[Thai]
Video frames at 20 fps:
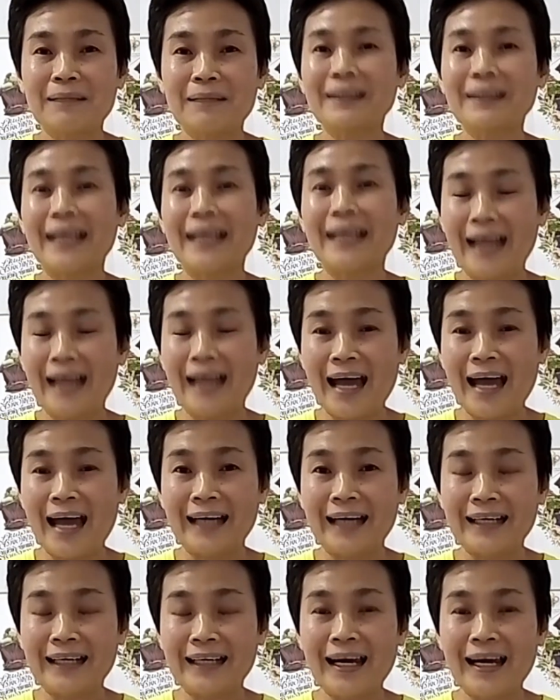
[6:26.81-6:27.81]
จะไม่แต่ง
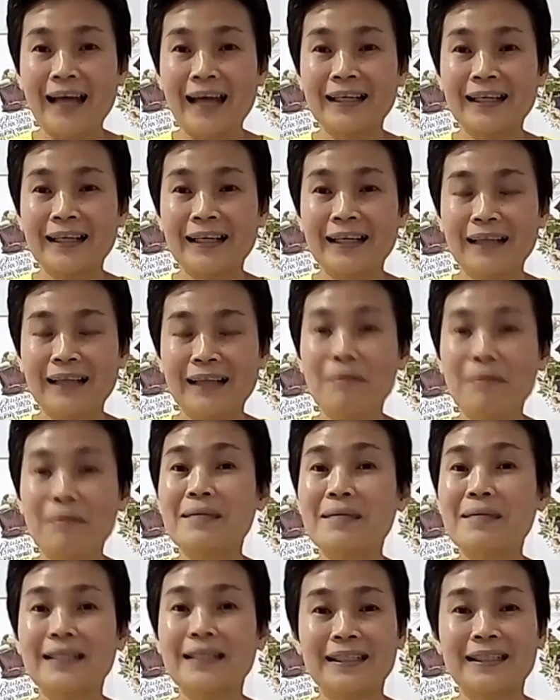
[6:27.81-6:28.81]
งานนะคะ ถ้าไม่
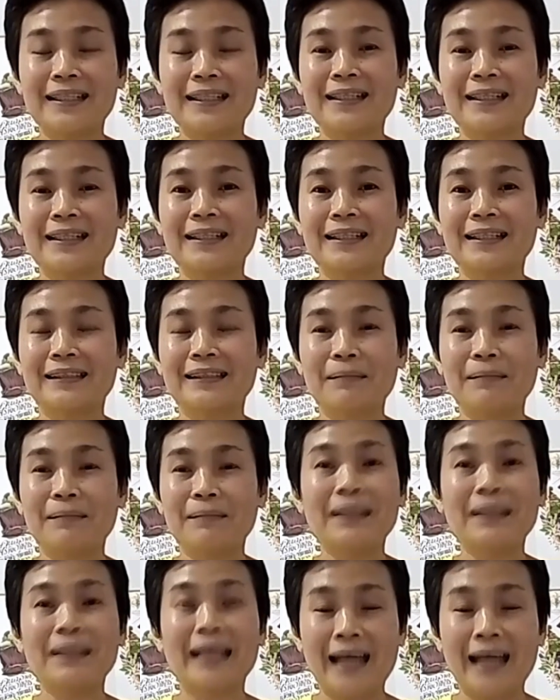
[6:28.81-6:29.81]
มีเงินเยอะ ๆ จะ
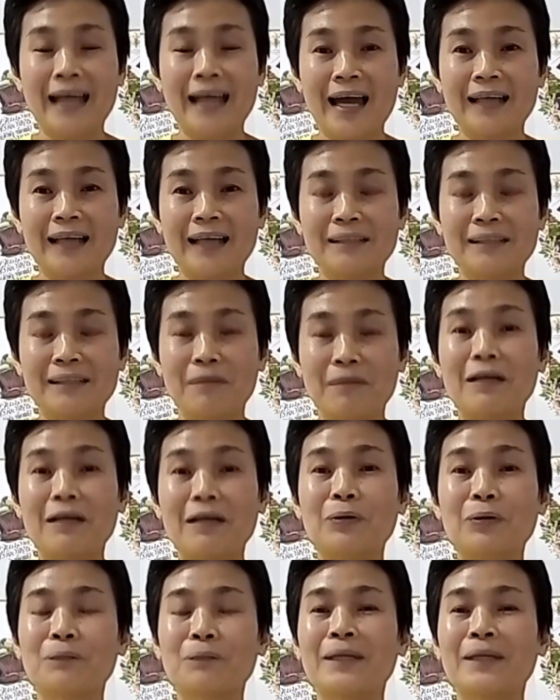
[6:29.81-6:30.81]
ไม่แต่งงานสมัย
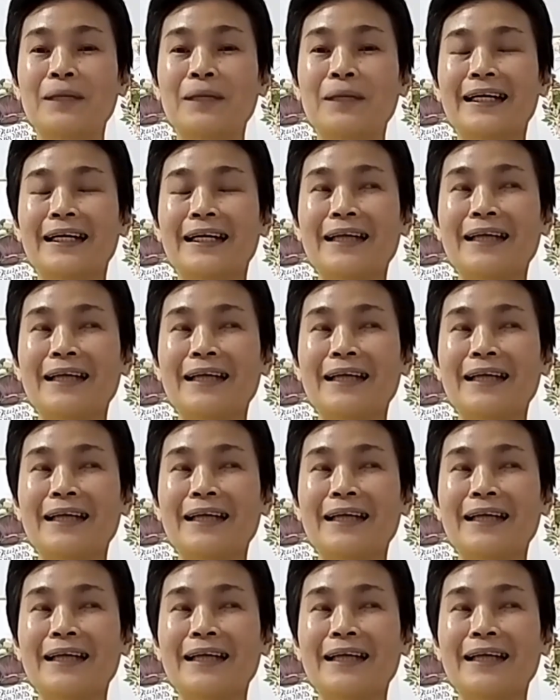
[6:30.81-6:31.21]
วัยรุ่น